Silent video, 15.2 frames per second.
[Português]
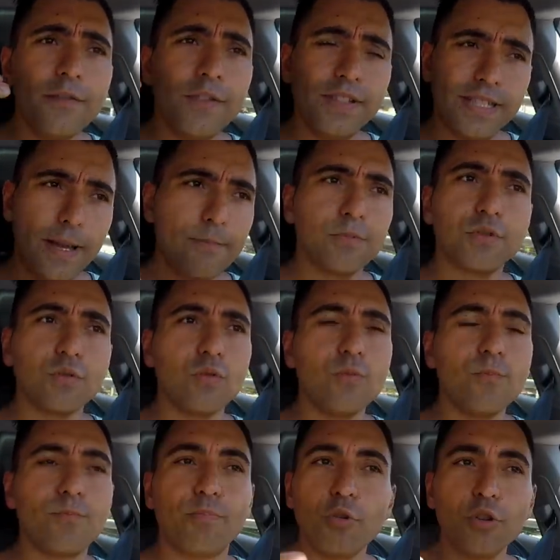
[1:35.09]
Fizemos
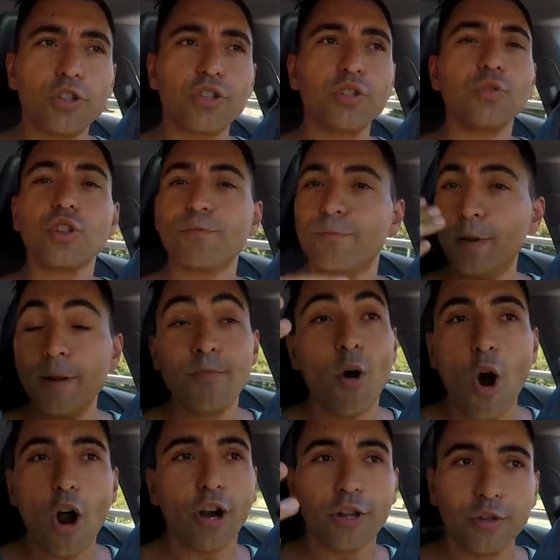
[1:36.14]
um push nos
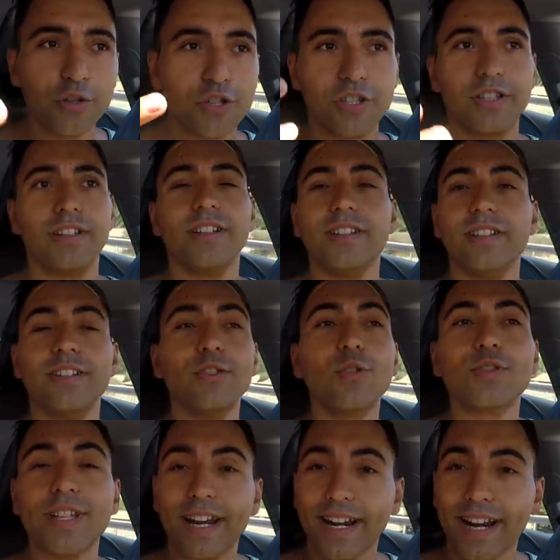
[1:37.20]
primórdios de,
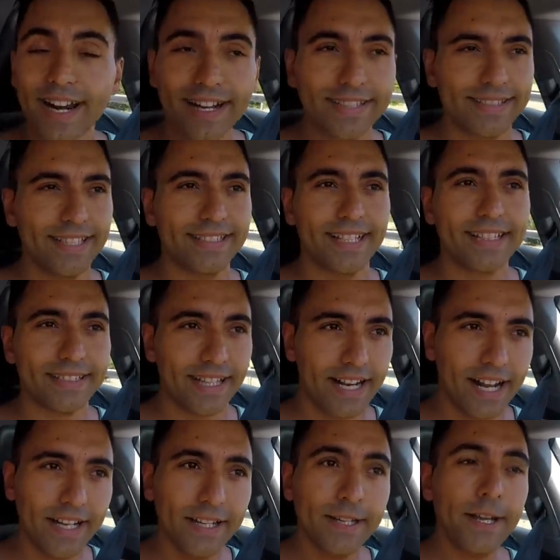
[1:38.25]
dos arranques em
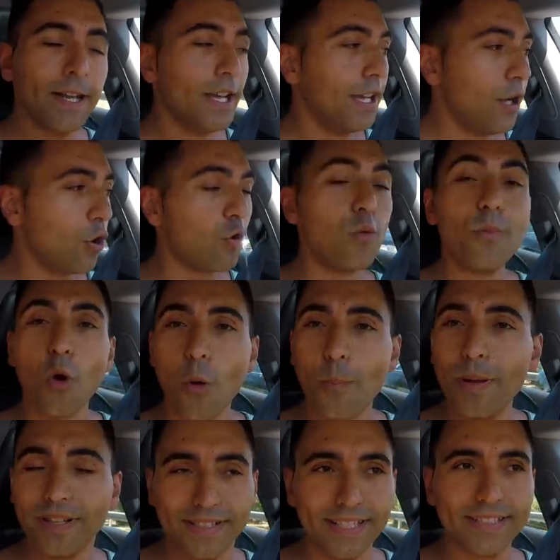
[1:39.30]
Santarém, eu com o meu
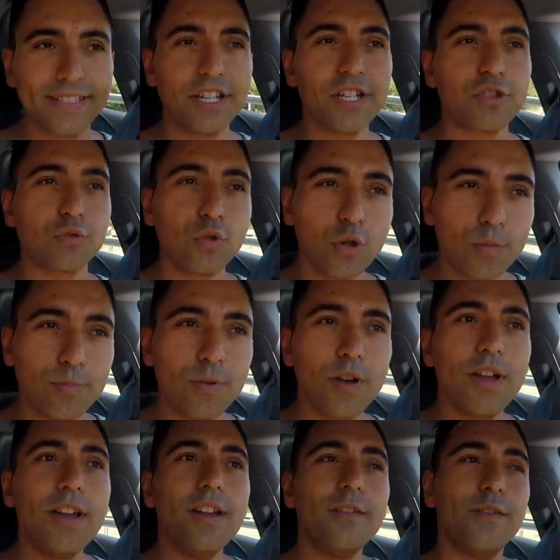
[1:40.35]
B16 turbo
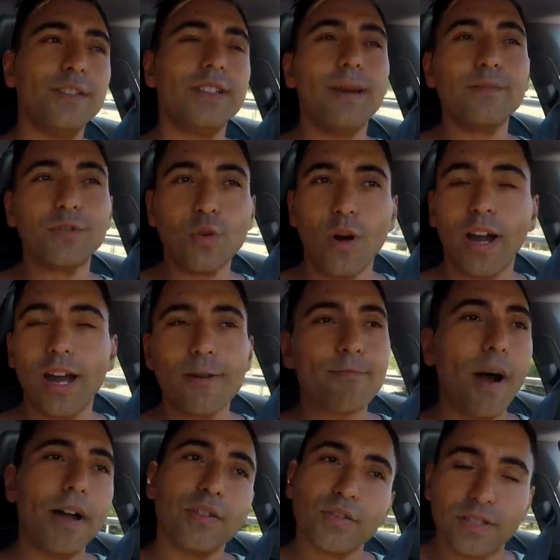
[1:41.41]
fizemos um arranque,
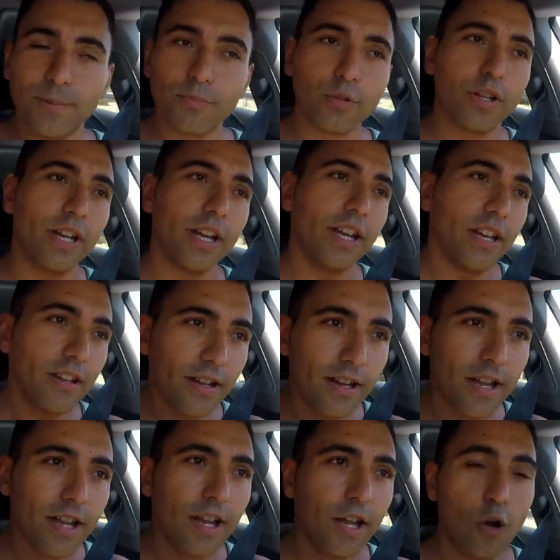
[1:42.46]
pai não sei porquê,
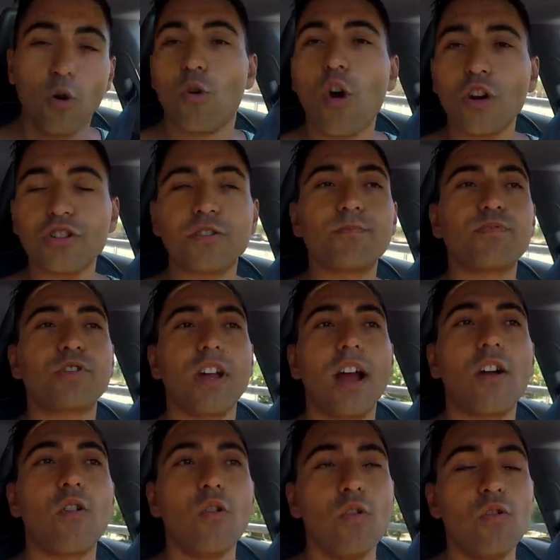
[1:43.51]
eu gosto de
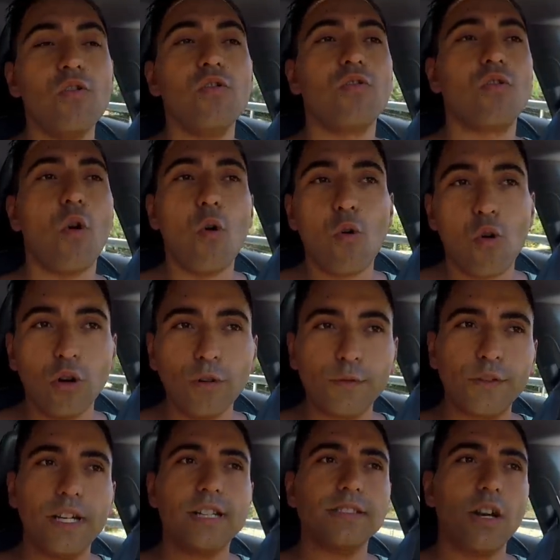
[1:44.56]
puxar com, com o Golf
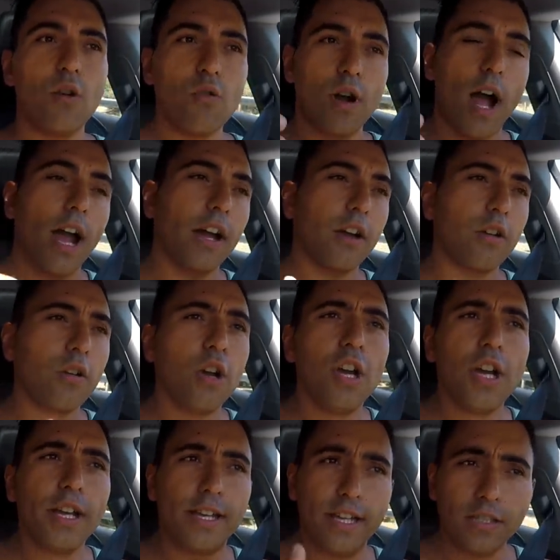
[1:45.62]
dele, é um carro
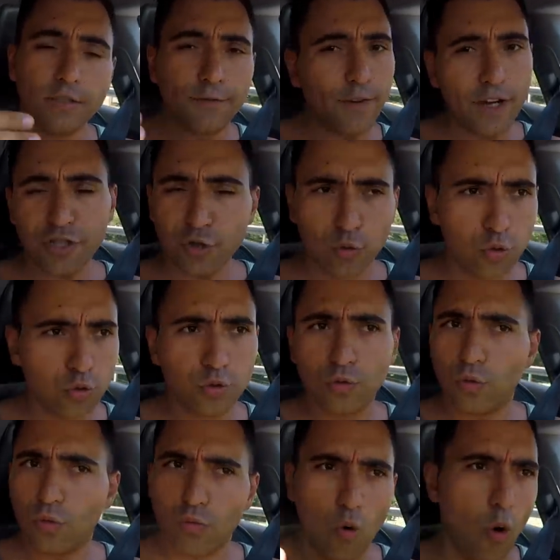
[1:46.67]
que ele faz tudo
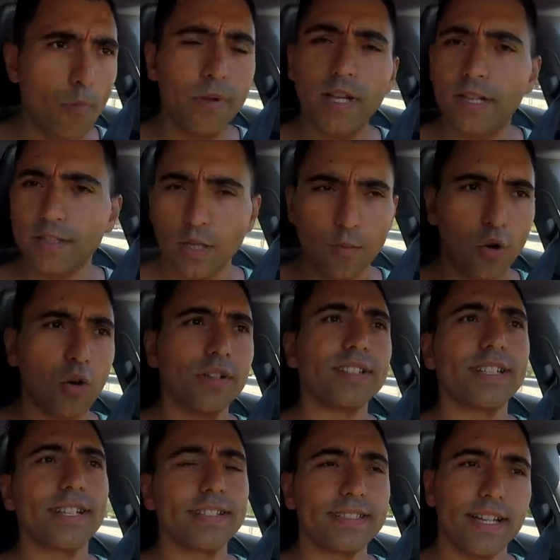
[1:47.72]
com amigos, é uma
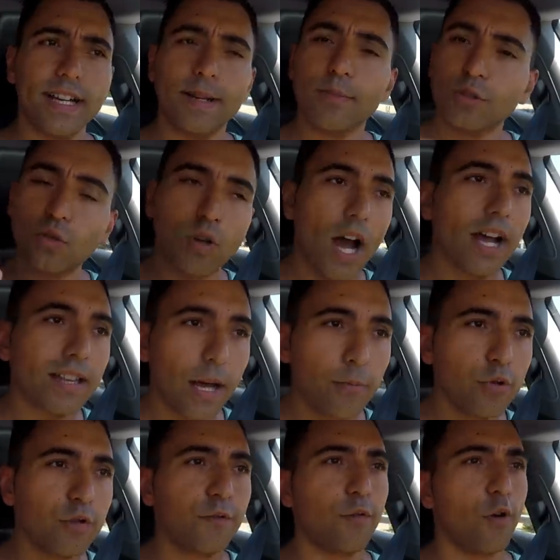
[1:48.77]
coisa caseira, mas o carro está
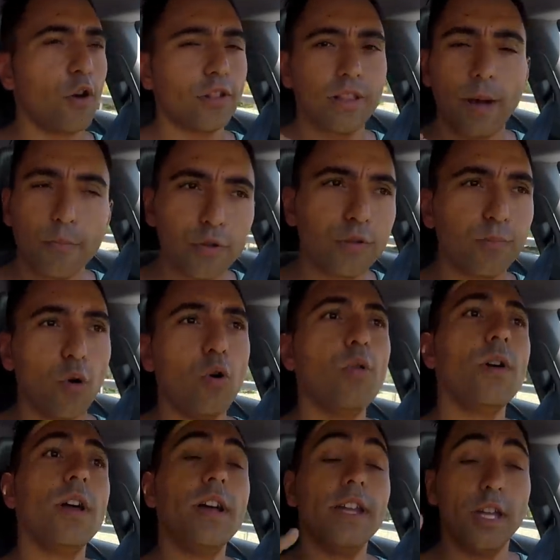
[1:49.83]
muito forte, está muito bom.
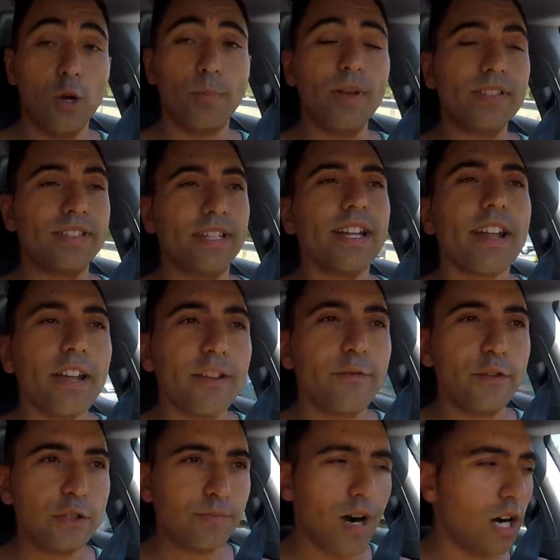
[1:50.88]
Eu penso que irei
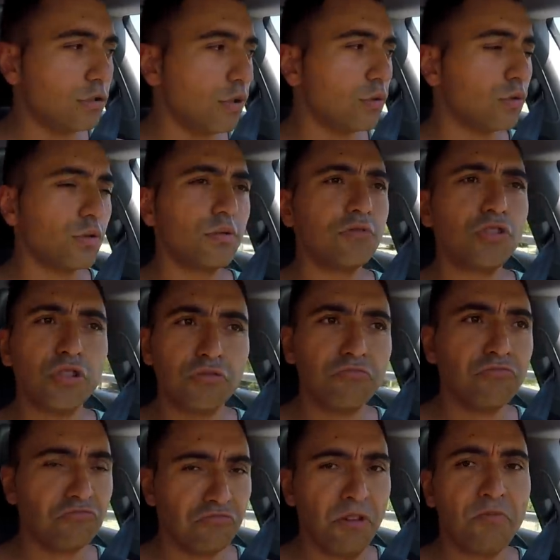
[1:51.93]
filmá-lo um,
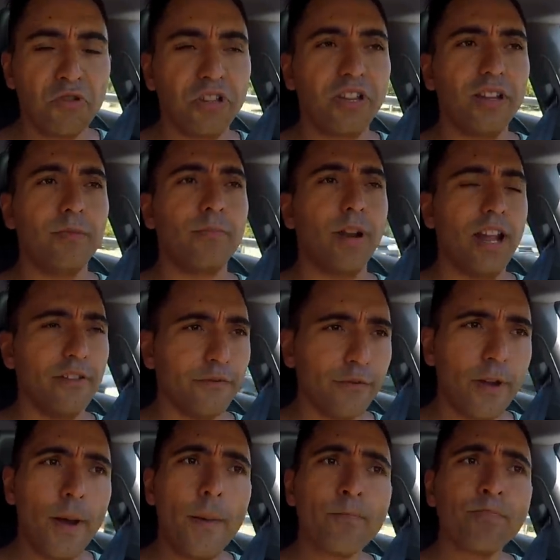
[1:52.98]
e muito em breve,
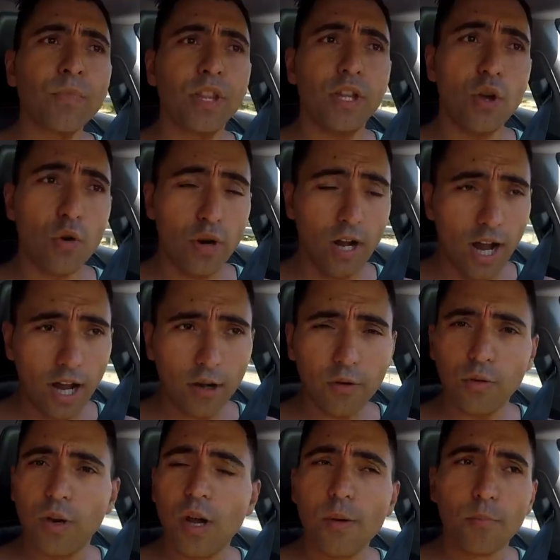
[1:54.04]
e é um carro
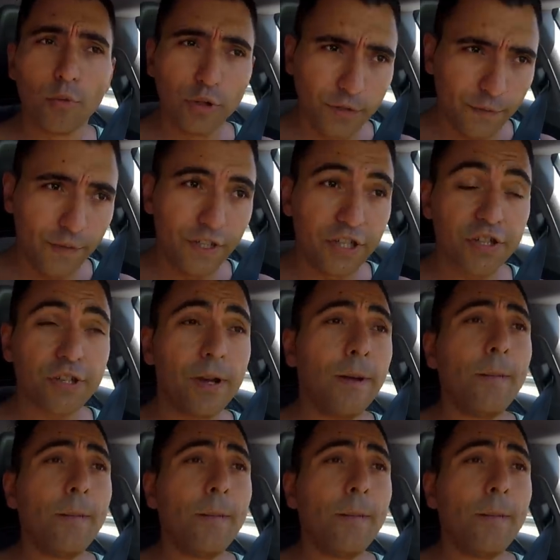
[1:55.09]
muito fixe.